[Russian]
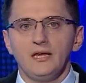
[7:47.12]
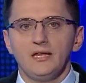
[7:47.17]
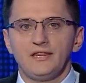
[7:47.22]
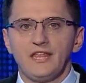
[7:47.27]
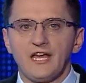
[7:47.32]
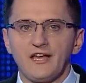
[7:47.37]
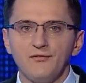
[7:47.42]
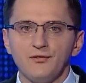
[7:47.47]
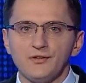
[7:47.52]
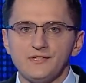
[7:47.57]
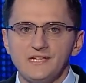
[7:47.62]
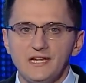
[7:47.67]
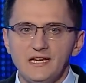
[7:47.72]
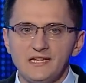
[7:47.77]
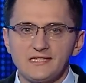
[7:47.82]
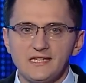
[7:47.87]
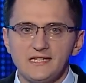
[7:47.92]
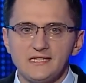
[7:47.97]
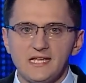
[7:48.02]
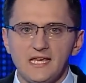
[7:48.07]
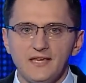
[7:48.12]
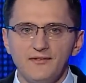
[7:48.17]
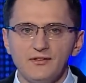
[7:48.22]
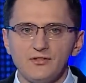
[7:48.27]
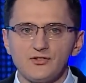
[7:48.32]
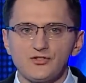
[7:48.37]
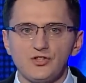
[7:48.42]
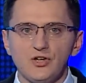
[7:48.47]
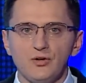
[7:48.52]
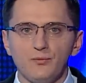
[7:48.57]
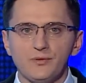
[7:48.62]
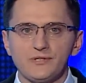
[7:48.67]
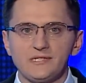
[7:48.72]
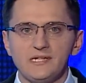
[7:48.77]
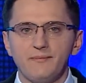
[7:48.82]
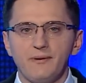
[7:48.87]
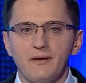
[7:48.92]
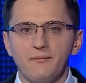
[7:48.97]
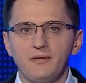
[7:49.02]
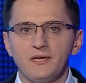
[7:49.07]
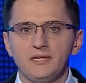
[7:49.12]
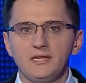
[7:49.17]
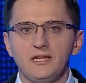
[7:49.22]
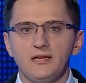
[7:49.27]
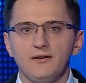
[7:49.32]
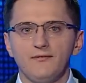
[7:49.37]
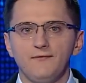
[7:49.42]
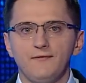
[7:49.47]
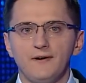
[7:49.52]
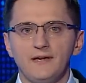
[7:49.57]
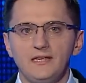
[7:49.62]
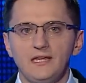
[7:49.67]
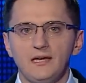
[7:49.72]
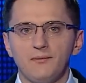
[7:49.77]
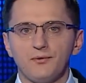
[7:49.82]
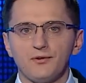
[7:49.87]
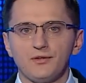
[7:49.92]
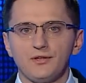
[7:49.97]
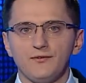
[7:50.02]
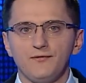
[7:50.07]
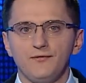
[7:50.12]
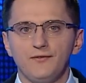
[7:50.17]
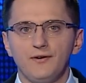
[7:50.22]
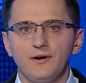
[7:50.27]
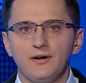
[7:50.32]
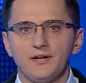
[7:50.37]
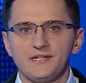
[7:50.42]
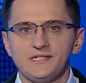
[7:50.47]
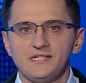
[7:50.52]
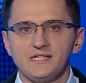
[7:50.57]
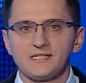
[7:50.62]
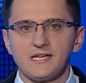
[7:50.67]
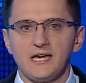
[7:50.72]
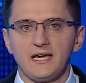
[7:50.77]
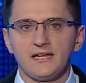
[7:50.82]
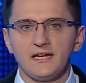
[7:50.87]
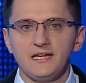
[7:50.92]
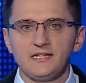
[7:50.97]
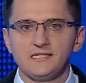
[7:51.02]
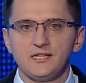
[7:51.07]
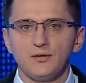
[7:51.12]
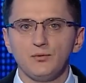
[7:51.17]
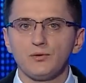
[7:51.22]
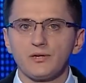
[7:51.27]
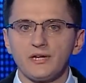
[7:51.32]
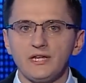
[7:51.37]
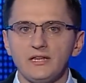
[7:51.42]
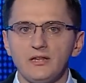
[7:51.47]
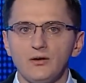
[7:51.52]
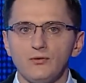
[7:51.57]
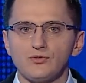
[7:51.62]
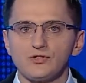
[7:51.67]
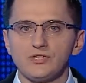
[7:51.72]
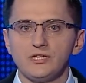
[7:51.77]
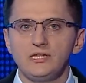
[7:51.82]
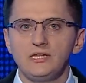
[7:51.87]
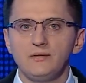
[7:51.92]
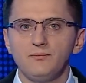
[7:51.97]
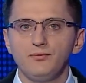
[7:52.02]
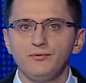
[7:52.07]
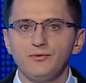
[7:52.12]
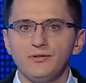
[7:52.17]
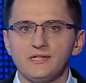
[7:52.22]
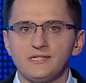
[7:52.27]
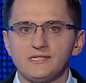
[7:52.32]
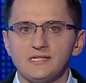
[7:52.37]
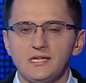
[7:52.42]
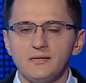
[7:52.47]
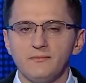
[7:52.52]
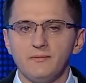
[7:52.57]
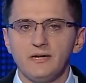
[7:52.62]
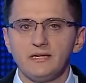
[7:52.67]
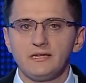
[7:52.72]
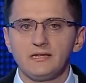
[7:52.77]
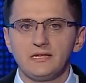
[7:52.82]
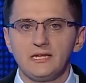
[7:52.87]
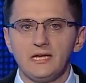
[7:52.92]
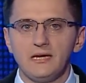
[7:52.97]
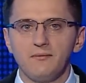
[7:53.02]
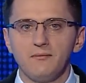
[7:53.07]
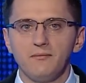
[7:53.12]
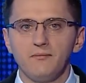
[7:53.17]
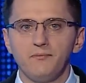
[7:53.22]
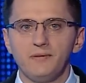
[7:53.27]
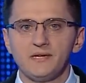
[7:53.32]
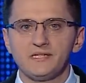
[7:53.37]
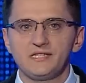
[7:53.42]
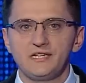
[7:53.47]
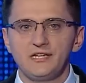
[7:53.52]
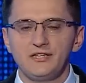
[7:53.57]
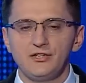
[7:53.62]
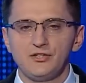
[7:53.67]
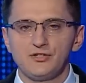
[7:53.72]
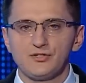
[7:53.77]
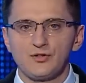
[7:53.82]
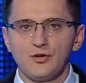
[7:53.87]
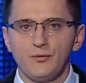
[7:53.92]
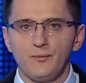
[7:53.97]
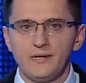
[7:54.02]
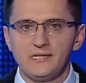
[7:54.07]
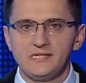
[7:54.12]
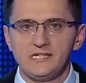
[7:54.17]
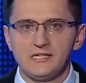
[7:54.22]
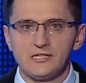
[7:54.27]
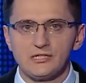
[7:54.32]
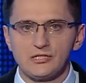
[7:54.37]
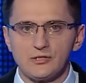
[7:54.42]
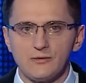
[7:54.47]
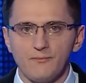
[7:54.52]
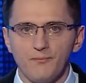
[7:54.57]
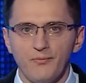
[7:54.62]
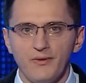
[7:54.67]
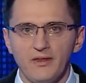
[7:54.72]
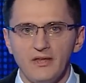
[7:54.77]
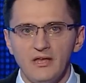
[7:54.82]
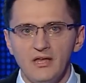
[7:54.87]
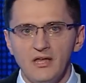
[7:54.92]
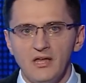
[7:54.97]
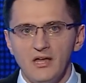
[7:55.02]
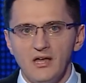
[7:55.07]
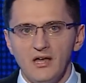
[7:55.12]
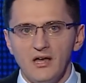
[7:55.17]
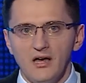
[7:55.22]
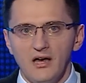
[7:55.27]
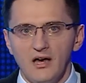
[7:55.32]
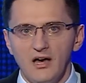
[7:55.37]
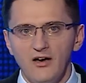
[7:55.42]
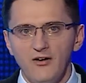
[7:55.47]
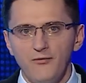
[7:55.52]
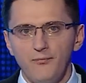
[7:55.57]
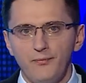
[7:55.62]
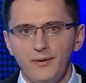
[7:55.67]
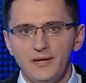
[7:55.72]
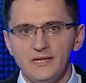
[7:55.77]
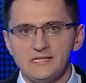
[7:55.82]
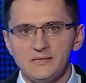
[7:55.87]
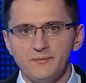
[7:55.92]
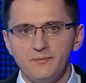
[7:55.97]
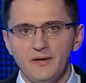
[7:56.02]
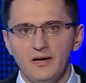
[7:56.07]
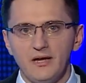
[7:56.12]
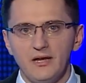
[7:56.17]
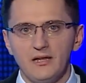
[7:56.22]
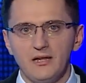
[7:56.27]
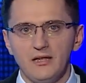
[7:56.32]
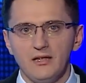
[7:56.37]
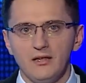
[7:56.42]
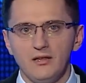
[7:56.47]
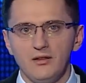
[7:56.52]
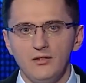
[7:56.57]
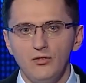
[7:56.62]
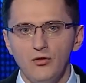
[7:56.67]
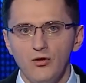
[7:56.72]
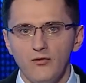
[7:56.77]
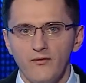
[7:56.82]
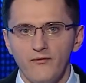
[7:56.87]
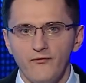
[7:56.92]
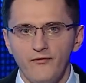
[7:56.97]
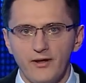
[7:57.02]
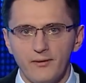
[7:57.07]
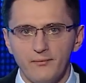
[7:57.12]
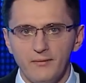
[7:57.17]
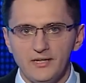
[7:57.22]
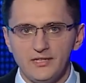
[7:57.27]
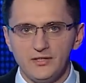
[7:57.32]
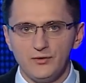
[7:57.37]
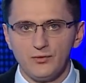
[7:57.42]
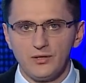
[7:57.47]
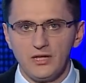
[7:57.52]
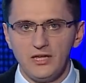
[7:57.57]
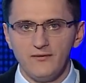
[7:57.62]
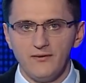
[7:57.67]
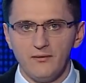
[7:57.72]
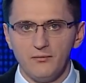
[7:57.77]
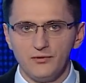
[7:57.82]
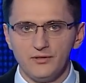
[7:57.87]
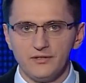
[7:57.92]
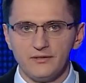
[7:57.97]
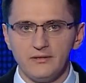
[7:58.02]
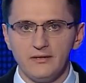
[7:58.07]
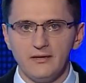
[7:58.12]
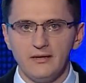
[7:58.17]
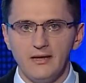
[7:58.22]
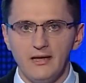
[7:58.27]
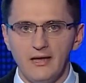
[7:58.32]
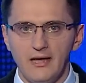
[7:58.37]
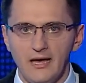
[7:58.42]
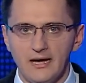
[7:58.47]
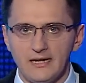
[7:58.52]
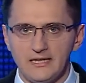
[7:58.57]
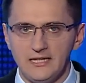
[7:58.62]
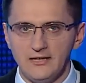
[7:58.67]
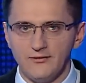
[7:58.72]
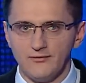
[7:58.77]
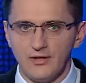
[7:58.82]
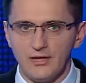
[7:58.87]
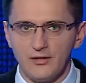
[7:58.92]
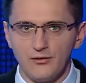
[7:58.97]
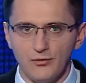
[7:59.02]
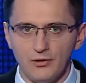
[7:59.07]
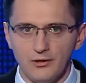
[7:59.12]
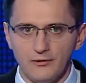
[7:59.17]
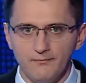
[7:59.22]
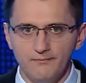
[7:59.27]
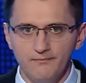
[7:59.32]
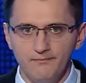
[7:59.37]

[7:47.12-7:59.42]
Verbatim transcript: Так вот, Зеленский заявил, что после победы в войне против российской агрессии Украина уже не будет занимать там посредническую позицию. А в принципиально новом формате у Киева будет активная роль.